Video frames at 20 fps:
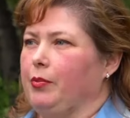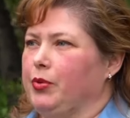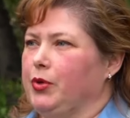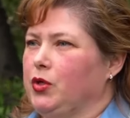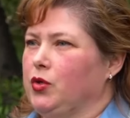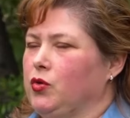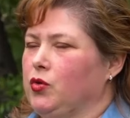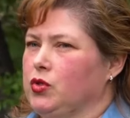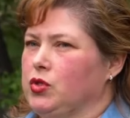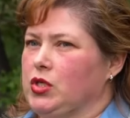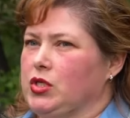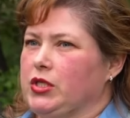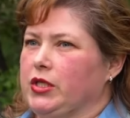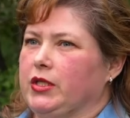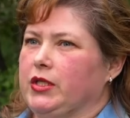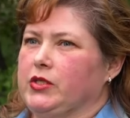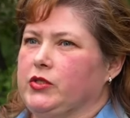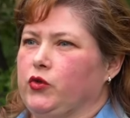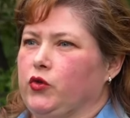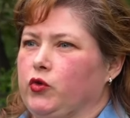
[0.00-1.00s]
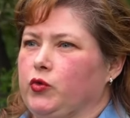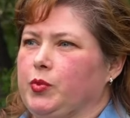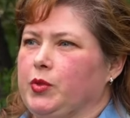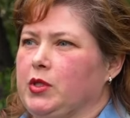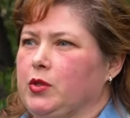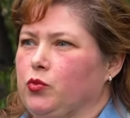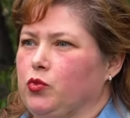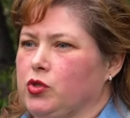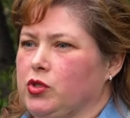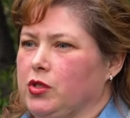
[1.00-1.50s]
приходится согласовывать,
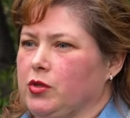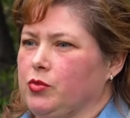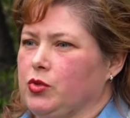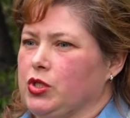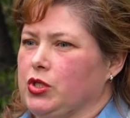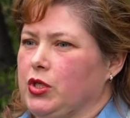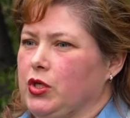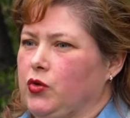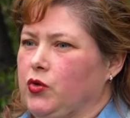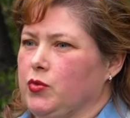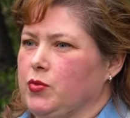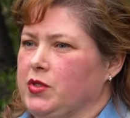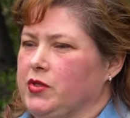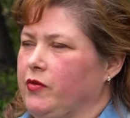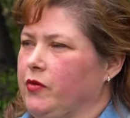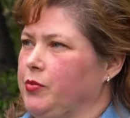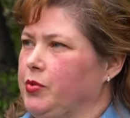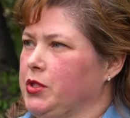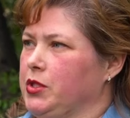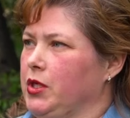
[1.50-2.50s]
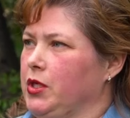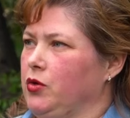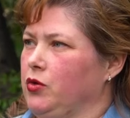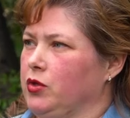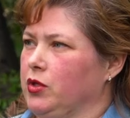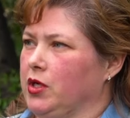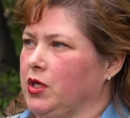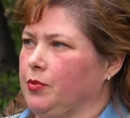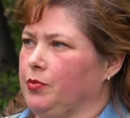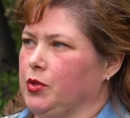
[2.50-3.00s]
потому что мы же находимся в
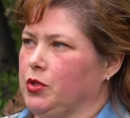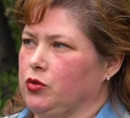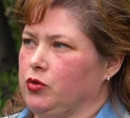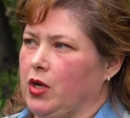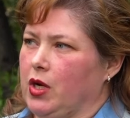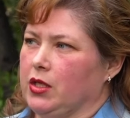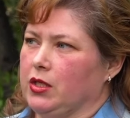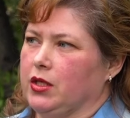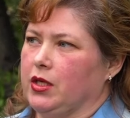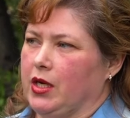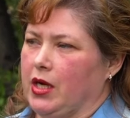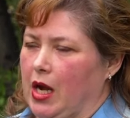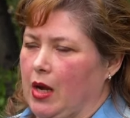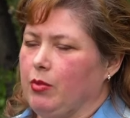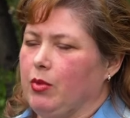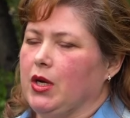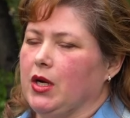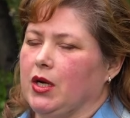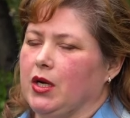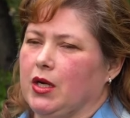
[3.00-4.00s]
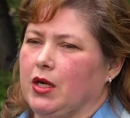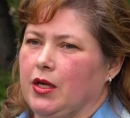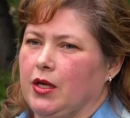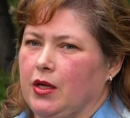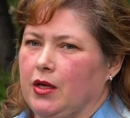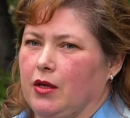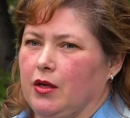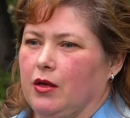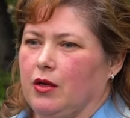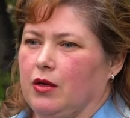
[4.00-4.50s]
определенных репертуарных рамках.
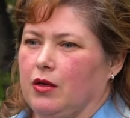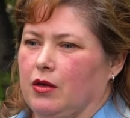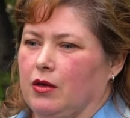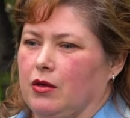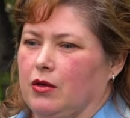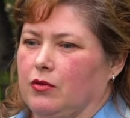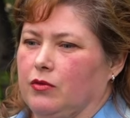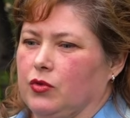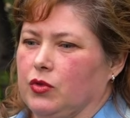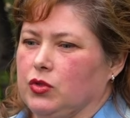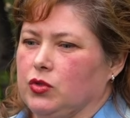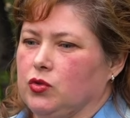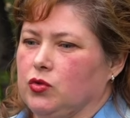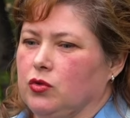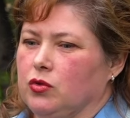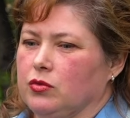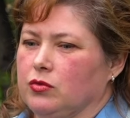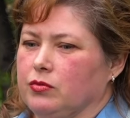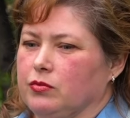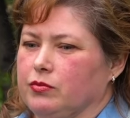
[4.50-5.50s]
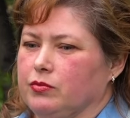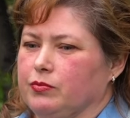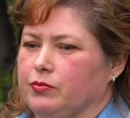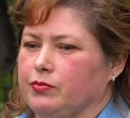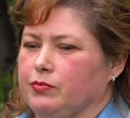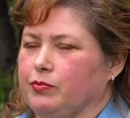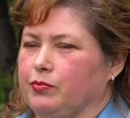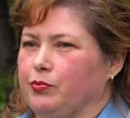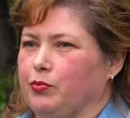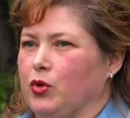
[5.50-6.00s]
Вот. Ну,
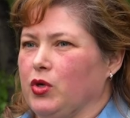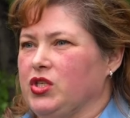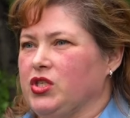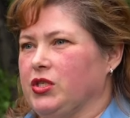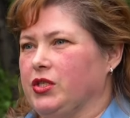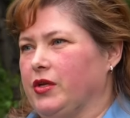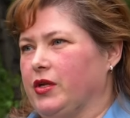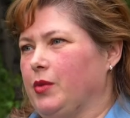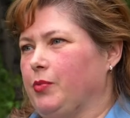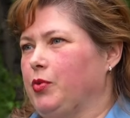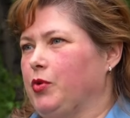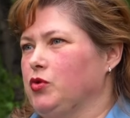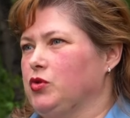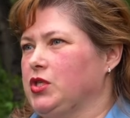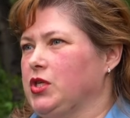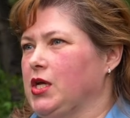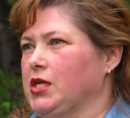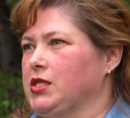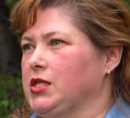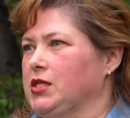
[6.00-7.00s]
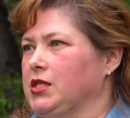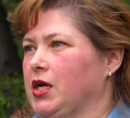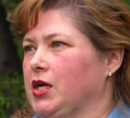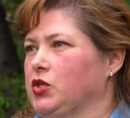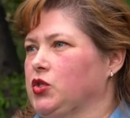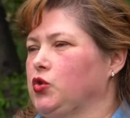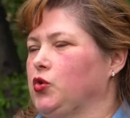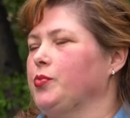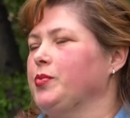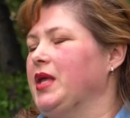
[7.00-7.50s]
больше, наверное, получается так,
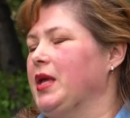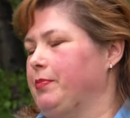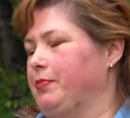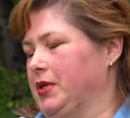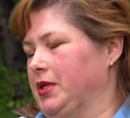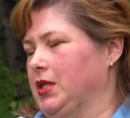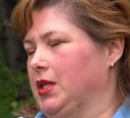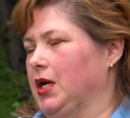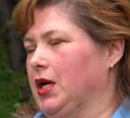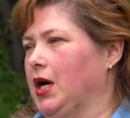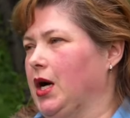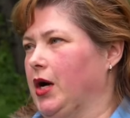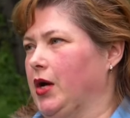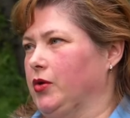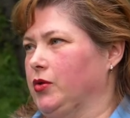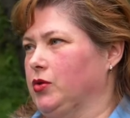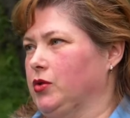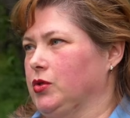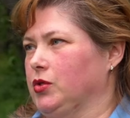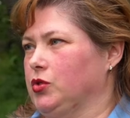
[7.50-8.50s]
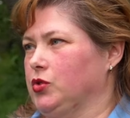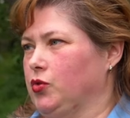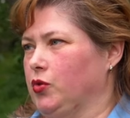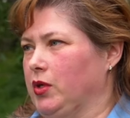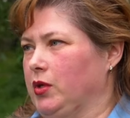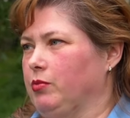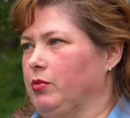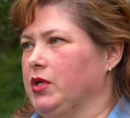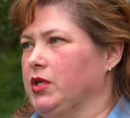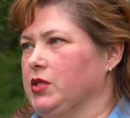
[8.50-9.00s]
что мне предлагают
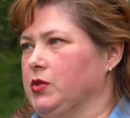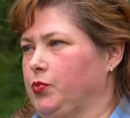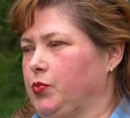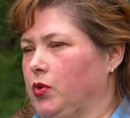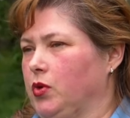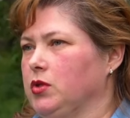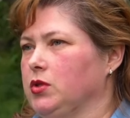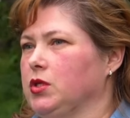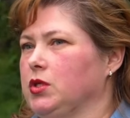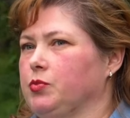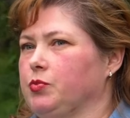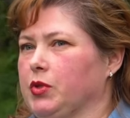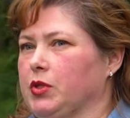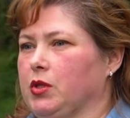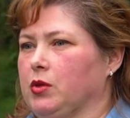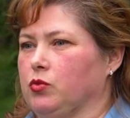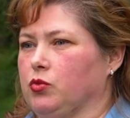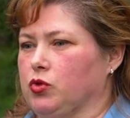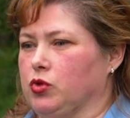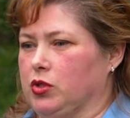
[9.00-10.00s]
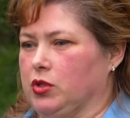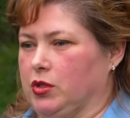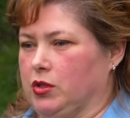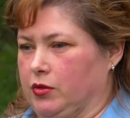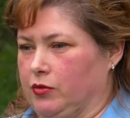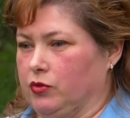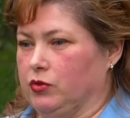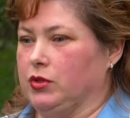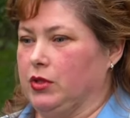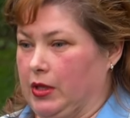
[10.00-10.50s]
что-либо исполнить, потому
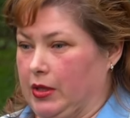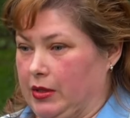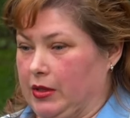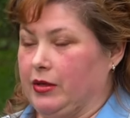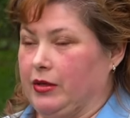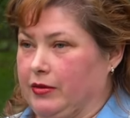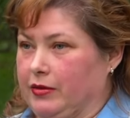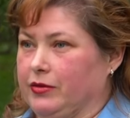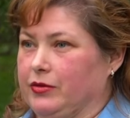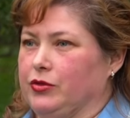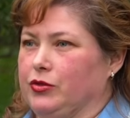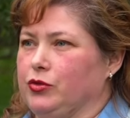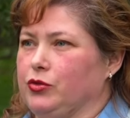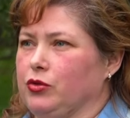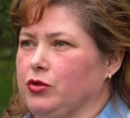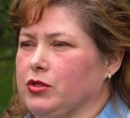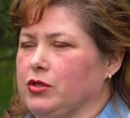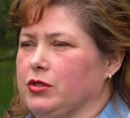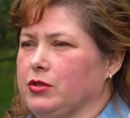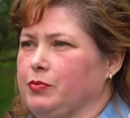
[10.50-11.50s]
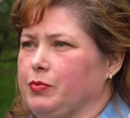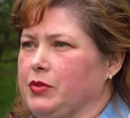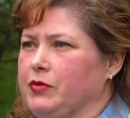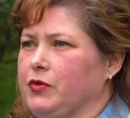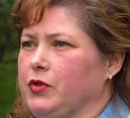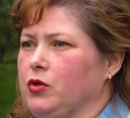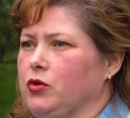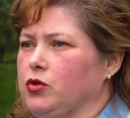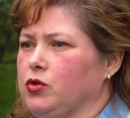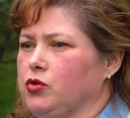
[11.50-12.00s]
что, вот я еще раз
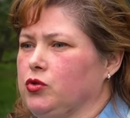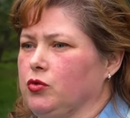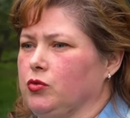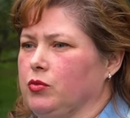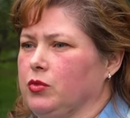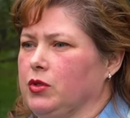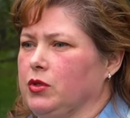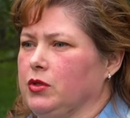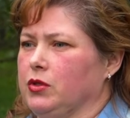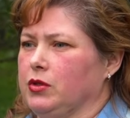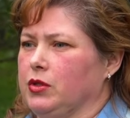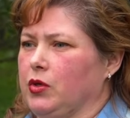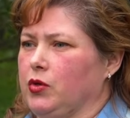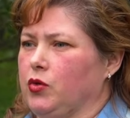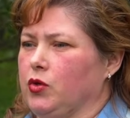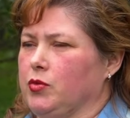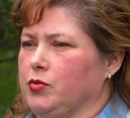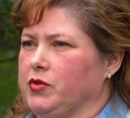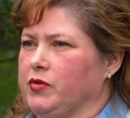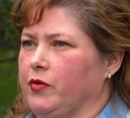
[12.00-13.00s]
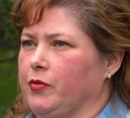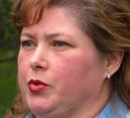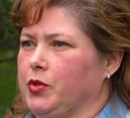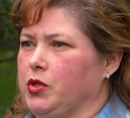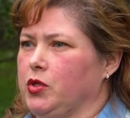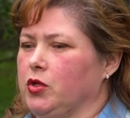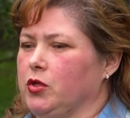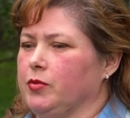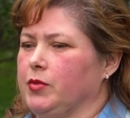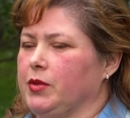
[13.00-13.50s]
повторю, что мы находимся в
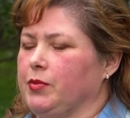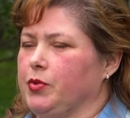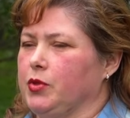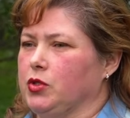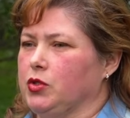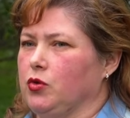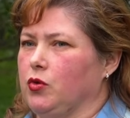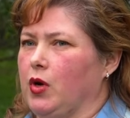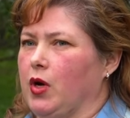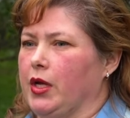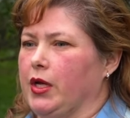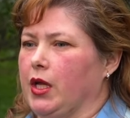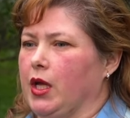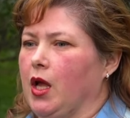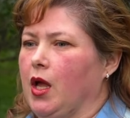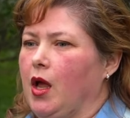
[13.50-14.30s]
определенном репертуаре.